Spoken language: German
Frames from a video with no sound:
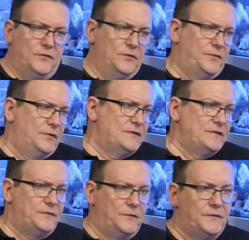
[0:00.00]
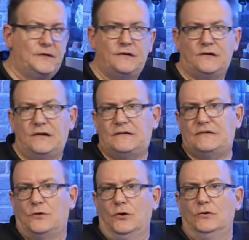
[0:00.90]
für 40, 50,
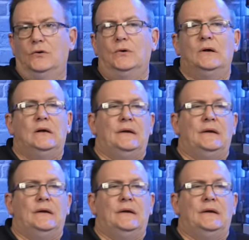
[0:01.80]
60 Euro